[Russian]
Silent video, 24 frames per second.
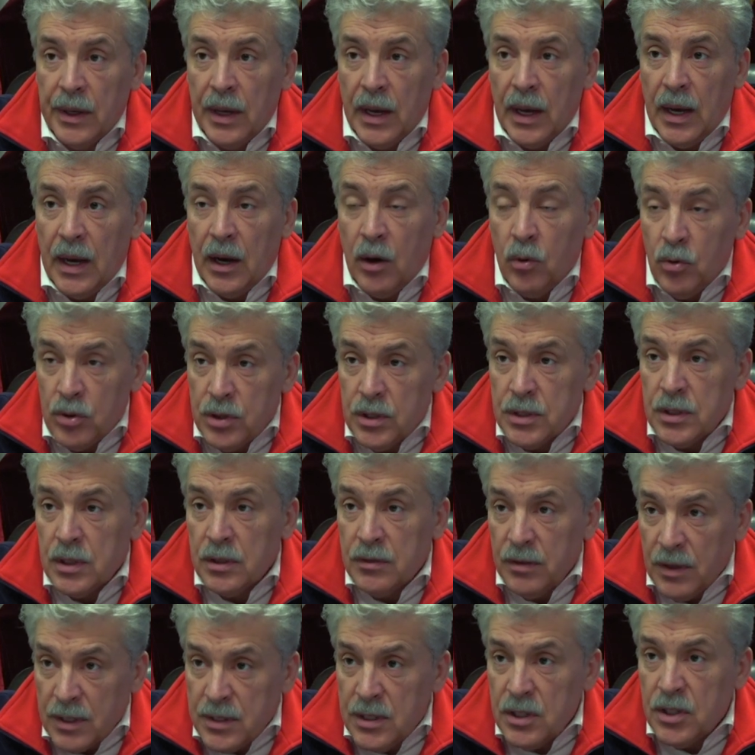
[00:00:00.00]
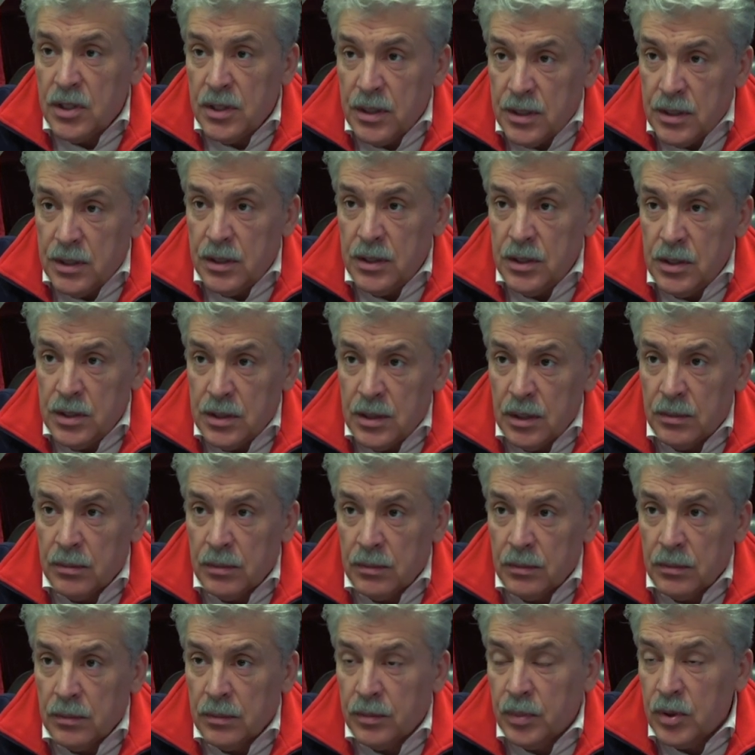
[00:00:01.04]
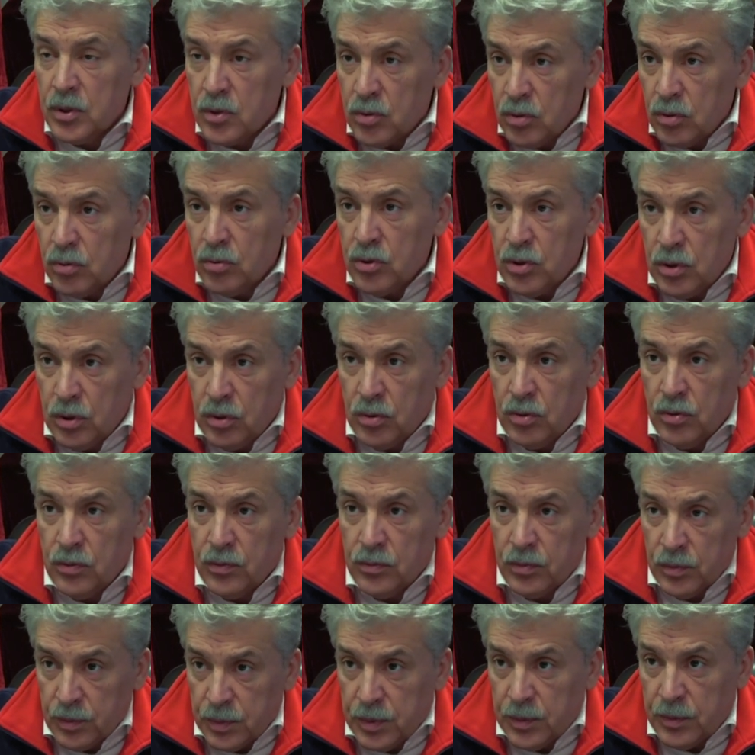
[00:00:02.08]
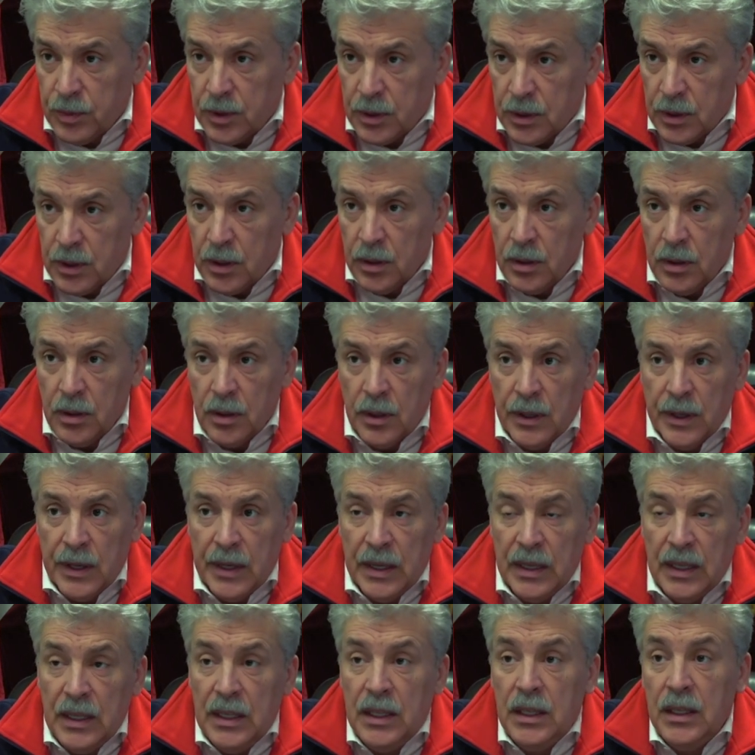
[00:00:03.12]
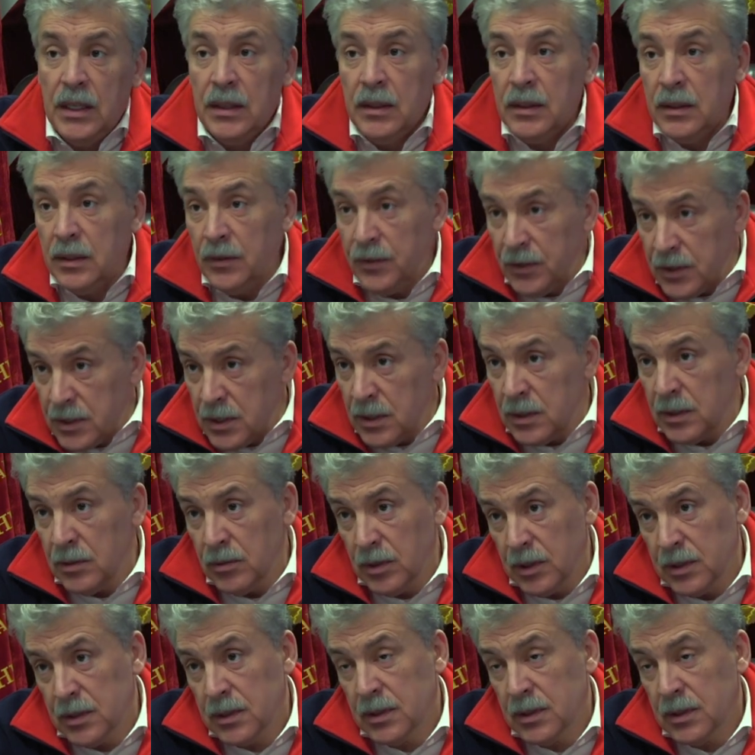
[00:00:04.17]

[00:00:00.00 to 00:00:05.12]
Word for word: а учатся 26 500 учеников, например. Да? И дефицит у них